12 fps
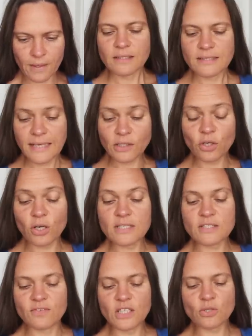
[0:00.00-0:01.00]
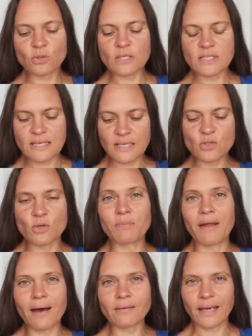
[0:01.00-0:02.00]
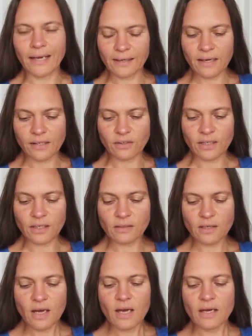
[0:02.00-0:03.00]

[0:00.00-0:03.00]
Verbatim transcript: Sehr tolles Video, das sehr zum Nachdenken anregt.